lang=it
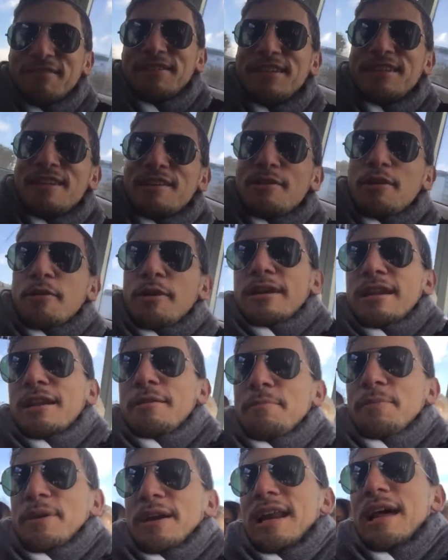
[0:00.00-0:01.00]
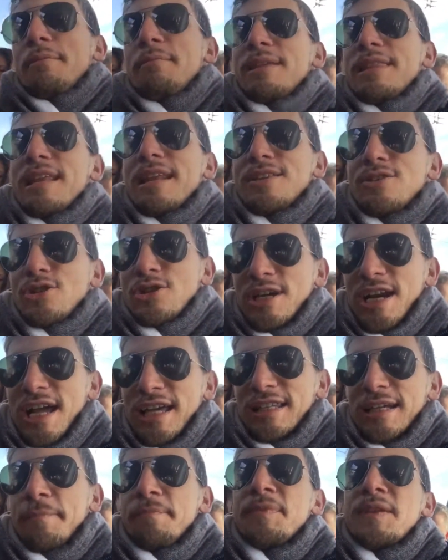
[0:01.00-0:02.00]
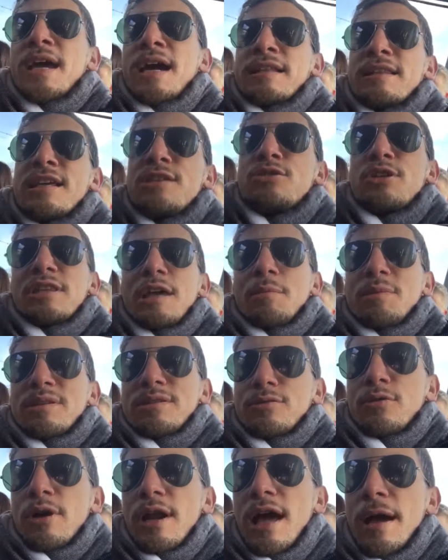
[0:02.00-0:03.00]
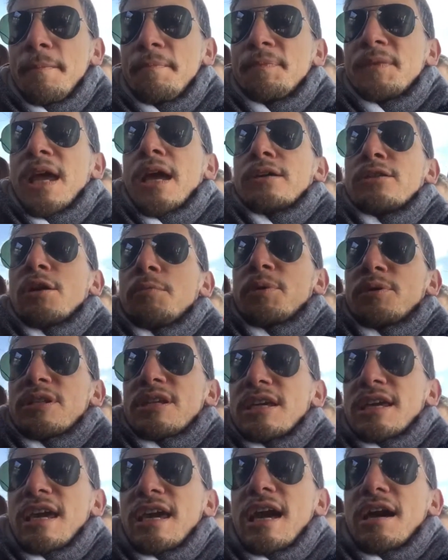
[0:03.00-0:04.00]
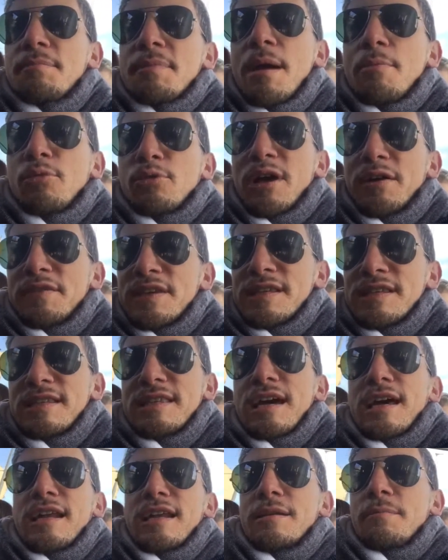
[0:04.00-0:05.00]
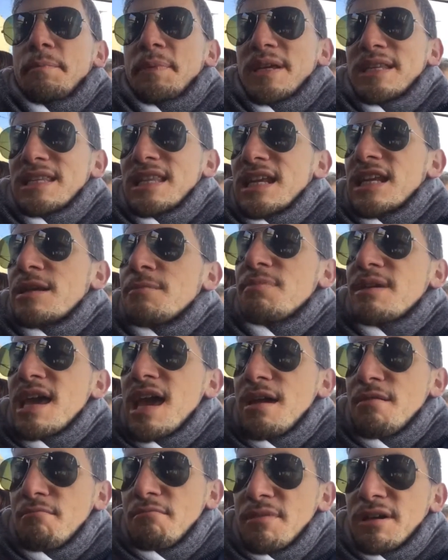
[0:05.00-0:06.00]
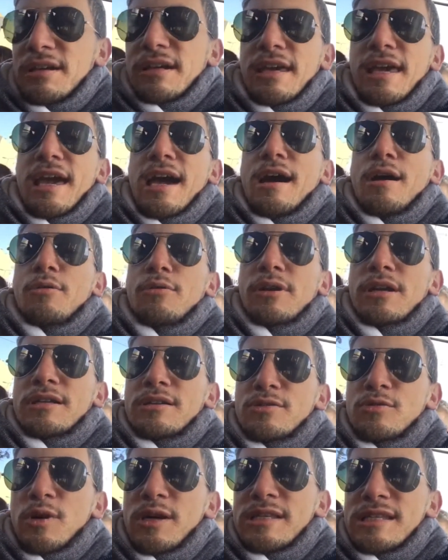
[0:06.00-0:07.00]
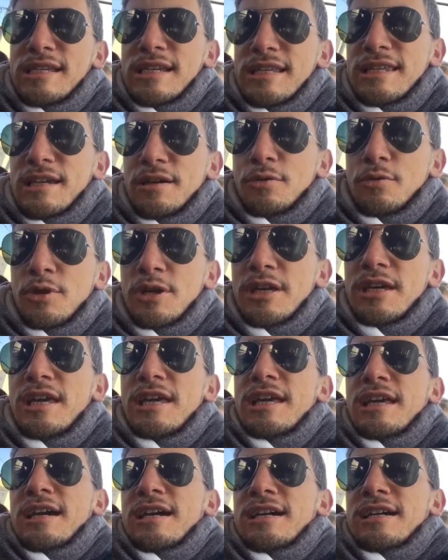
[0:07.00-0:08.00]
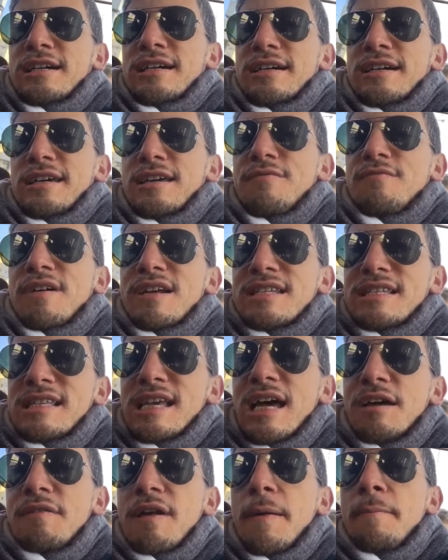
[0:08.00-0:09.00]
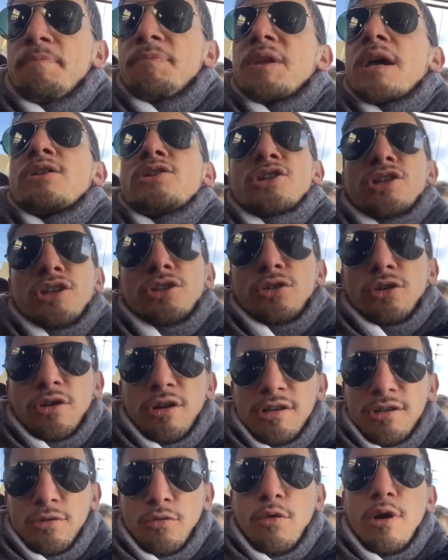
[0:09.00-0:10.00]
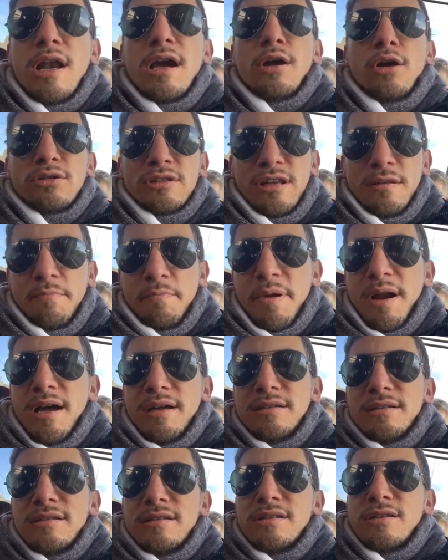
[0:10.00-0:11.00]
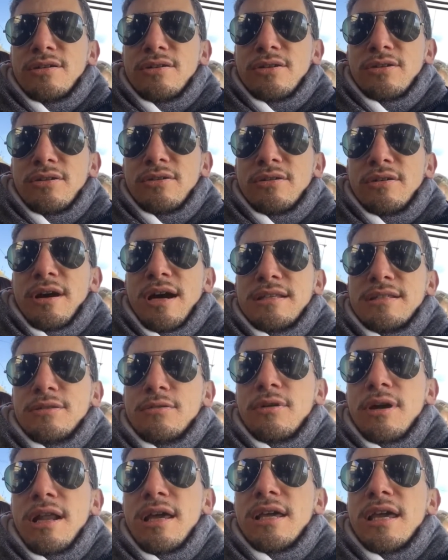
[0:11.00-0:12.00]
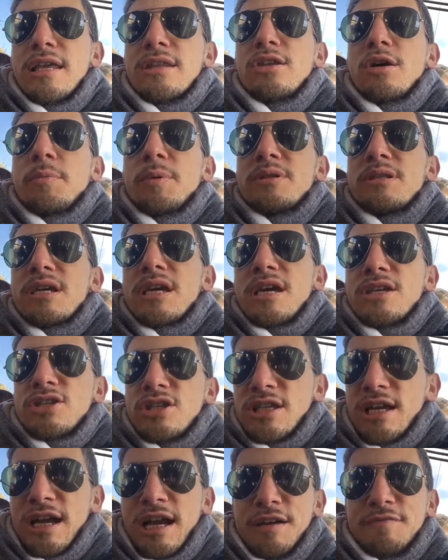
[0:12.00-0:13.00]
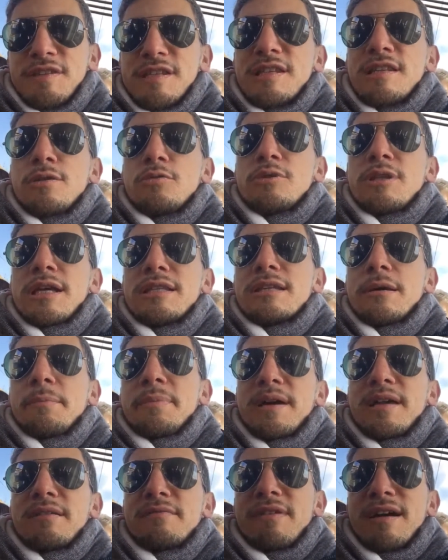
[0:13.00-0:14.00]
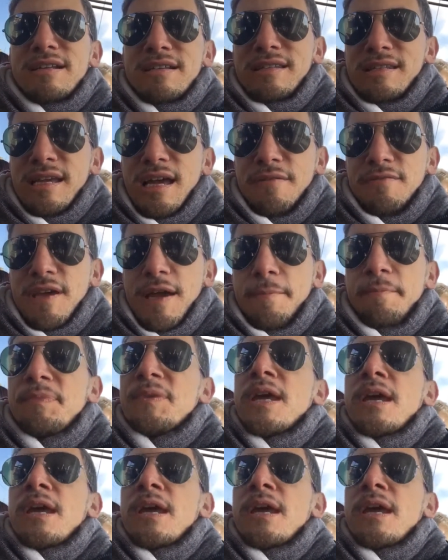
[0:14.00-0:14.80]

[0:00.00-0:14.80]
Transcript: Vi dico qual è il programma della giornata. Adesso andiamo a scuola, dopodiché abbiamo una visita all'impresa dell'IBM che ha una sua sede qui eh, in Varsavia. Ritorno a scuola con il pranzo a scuola e dopodiché ci sarà la visita guidata per Varsavia.